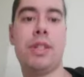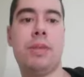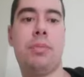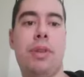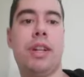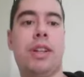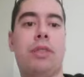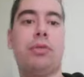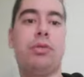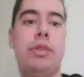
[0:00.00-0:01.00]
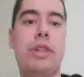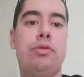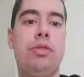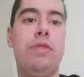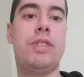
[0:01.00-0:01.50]
c'est pas une attaque contre les
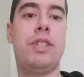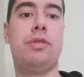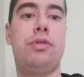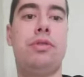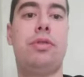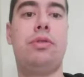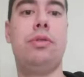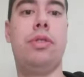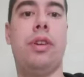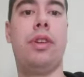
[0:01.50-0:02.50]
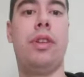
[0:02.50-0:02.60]
juifs, c'est juste une,